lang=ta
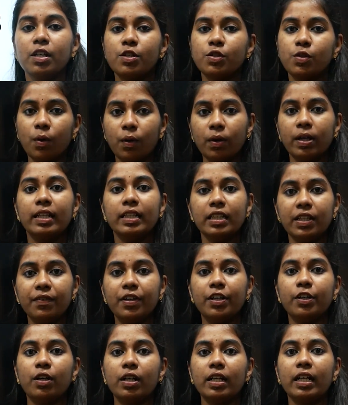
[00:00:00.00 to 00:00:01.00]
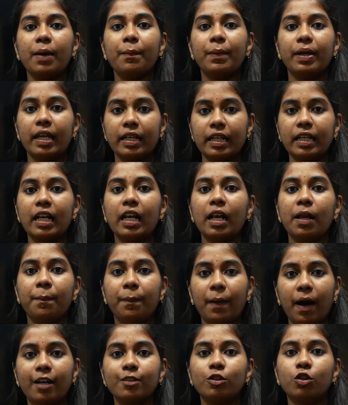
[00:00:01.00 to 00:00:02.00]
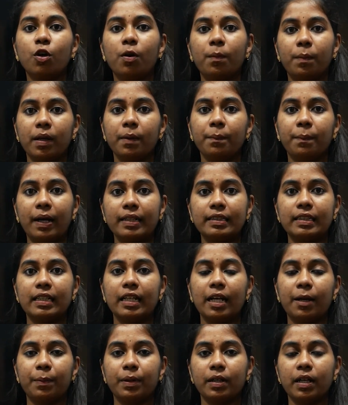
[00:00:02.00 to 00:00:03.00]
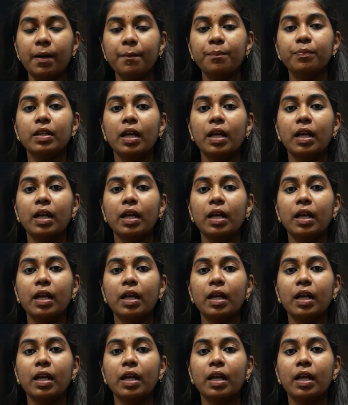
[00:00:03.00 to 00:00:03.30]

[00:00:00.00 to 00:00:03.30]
ஸோ இந்த வீடியோவில் நம்ம என்னென்னலாம் பார்த்தோம் அப்படின்னு பார்த்தீங்க அப்படின்னா